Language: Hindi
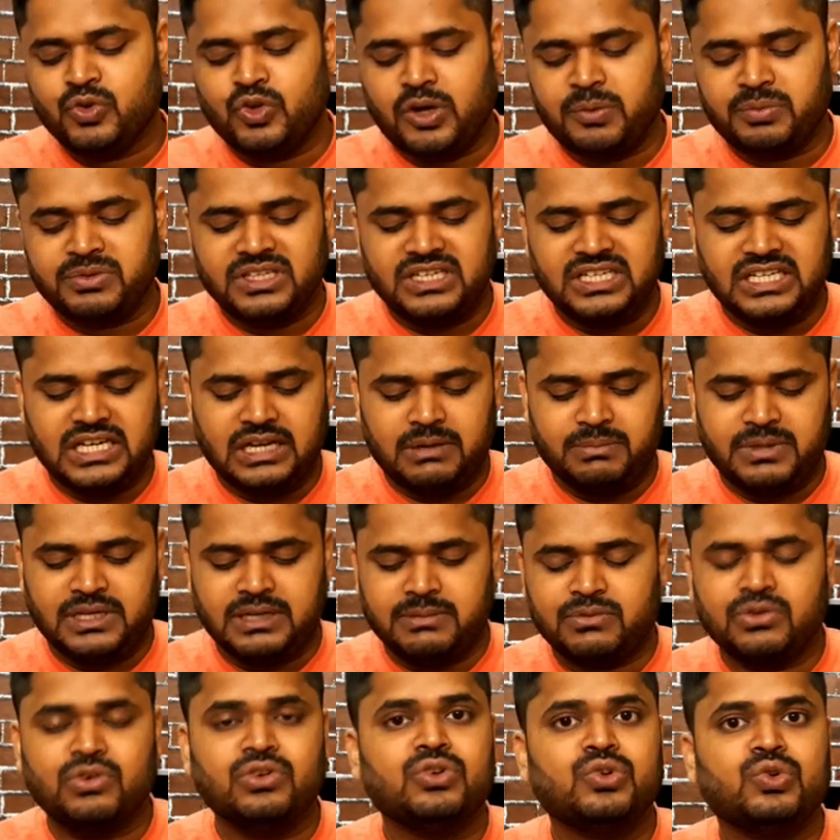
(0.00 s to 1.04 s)
वो ऑप्शन यहाँ
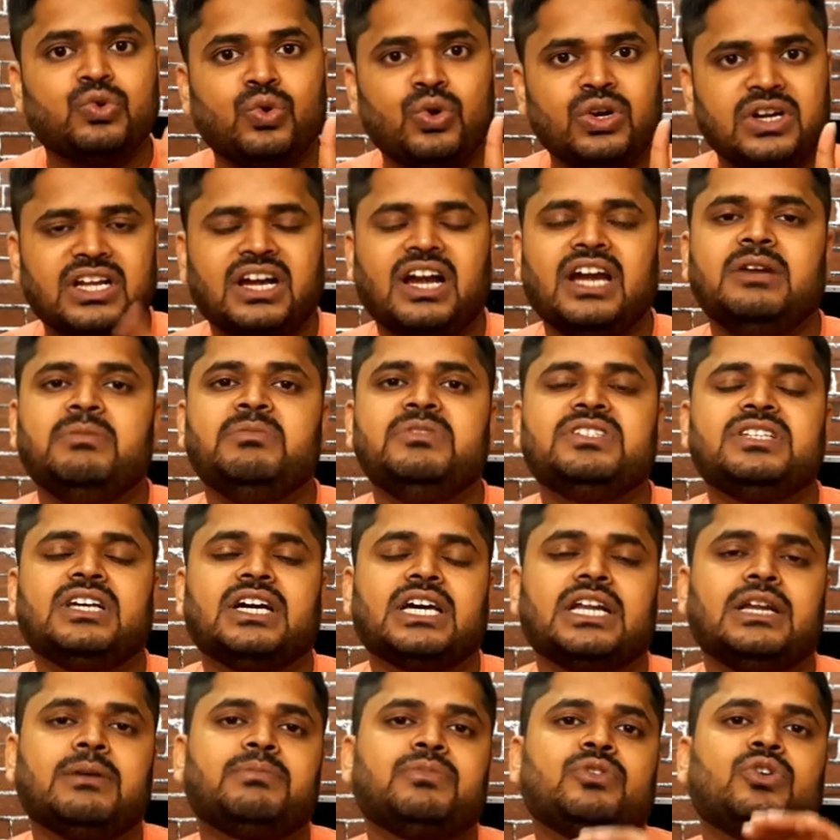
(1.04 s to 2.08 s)
पर आपको डोंट हाइड मीन
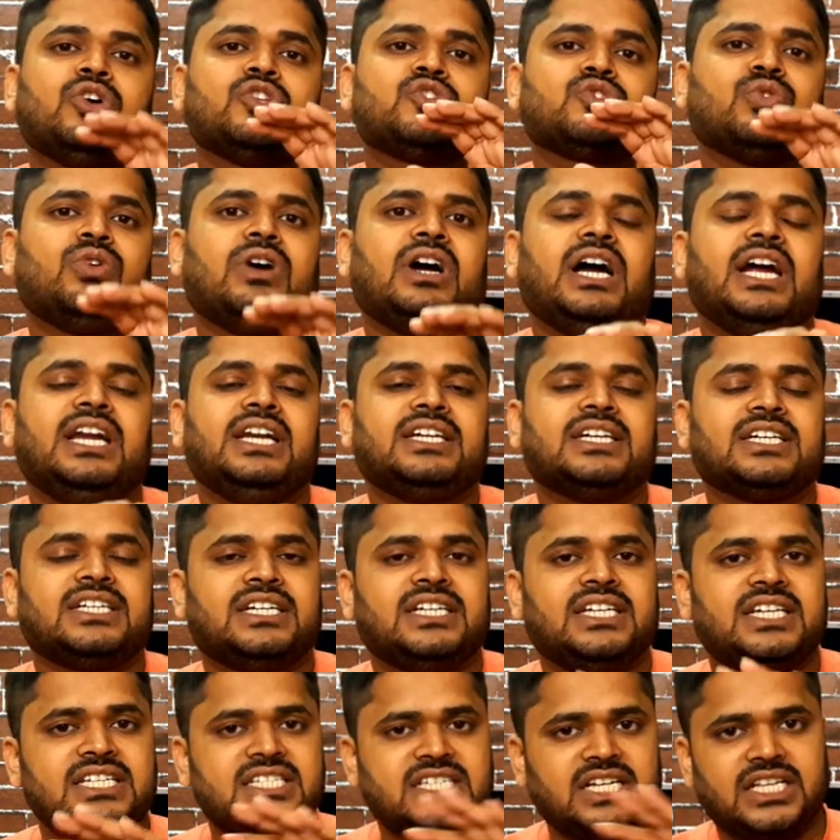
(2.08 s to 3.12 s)
अगर आप नॉच को हाइड
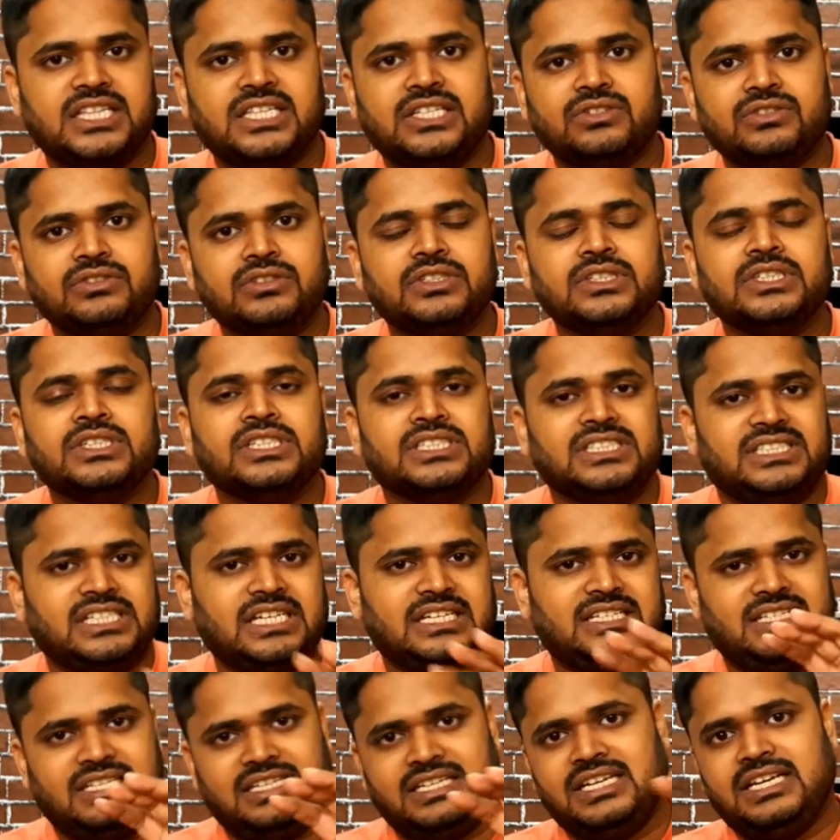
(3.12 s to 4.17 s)
करना नहीं चाहते हो
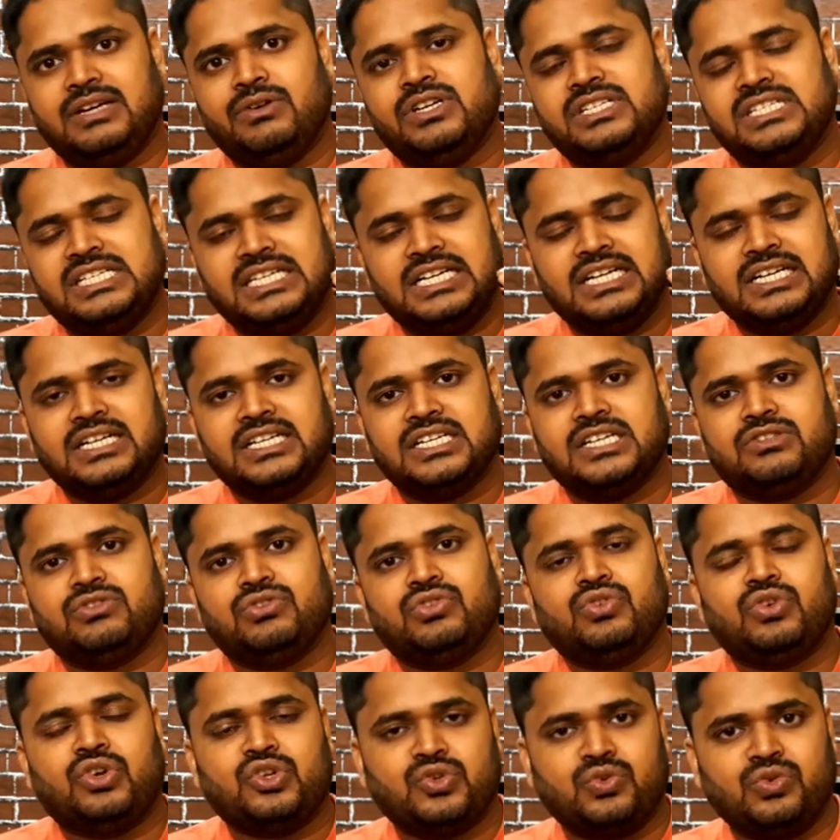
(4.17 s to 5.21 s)
जैसे है वैसे ही रखना
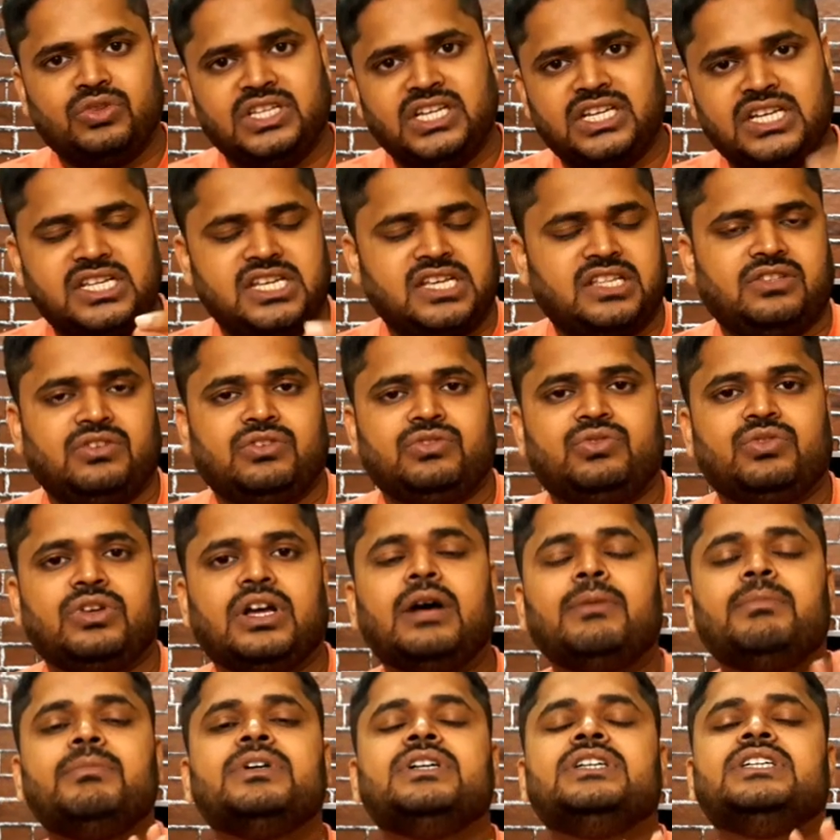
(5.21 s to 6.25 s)
चाहते हो नॉच को देखना चाहते हो तो
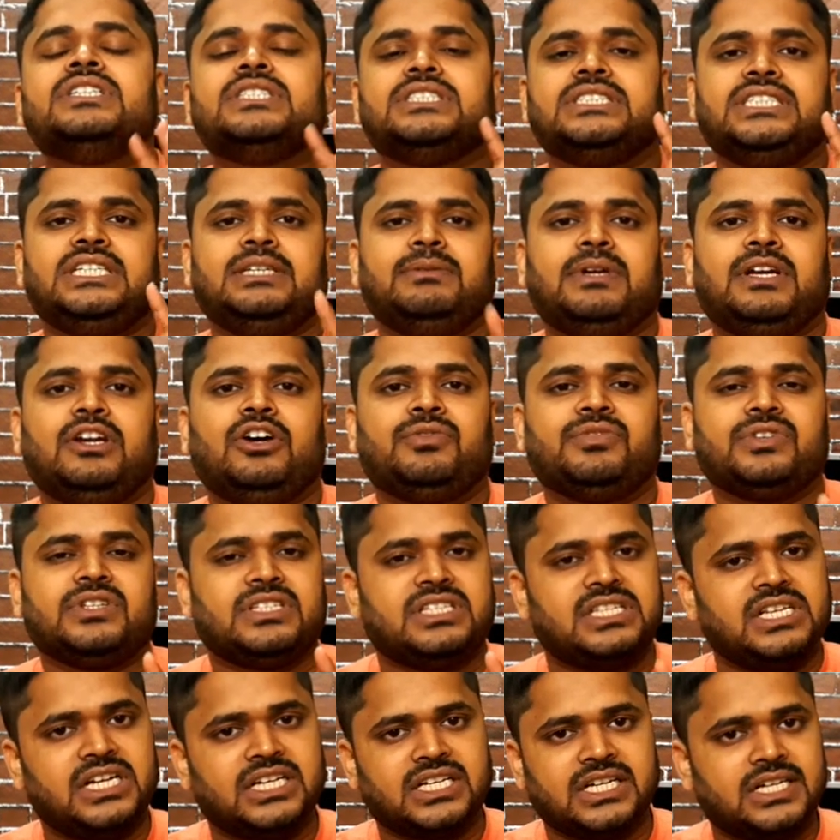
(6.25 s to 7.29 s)
आप ये वाला
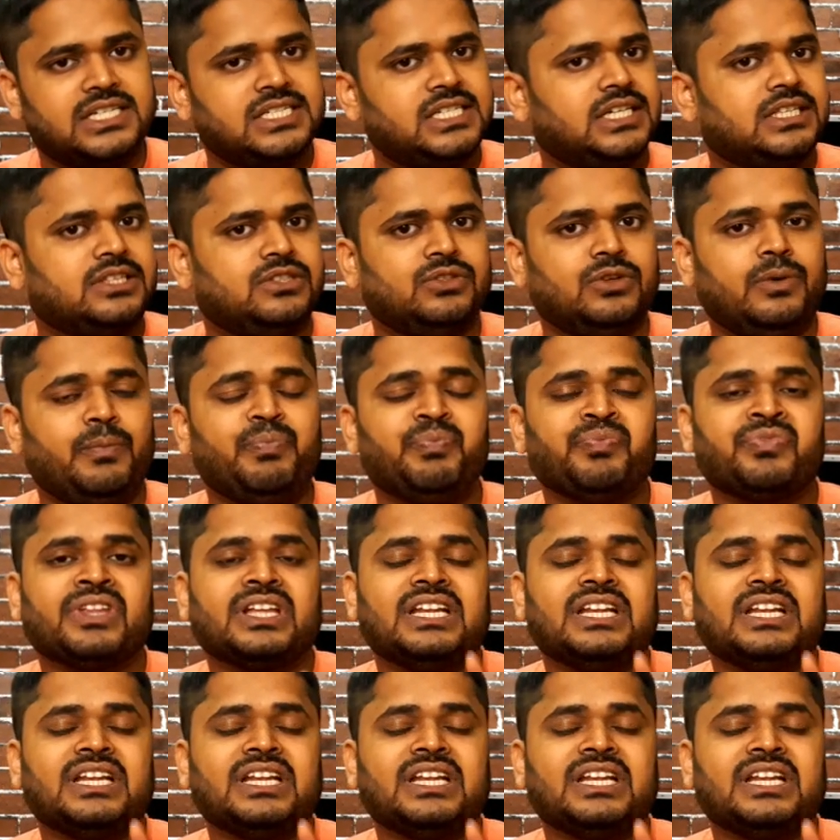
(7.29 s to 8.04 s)
ऑप्शन सिलेक्ट कर सकते हो